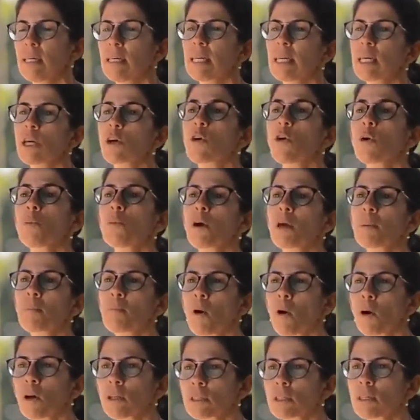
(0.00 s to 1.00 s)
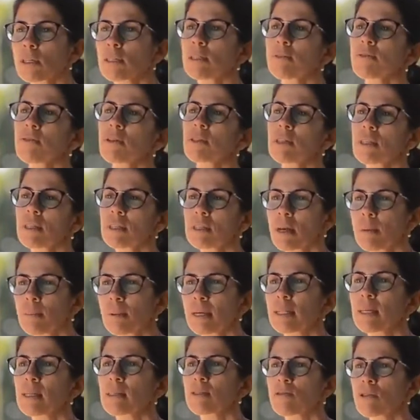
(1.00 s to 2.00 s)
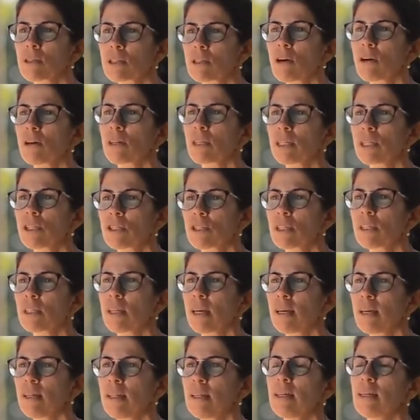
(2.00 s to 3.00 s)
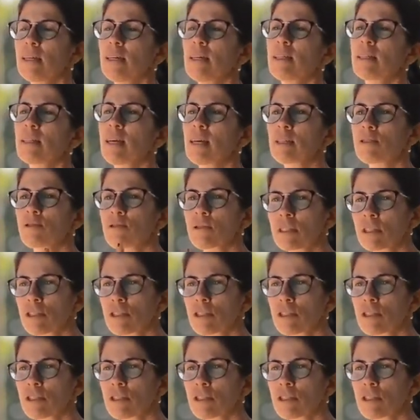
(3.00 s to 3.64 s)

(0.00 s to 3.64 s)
E como é importante você saber das suas origens, né? Das suas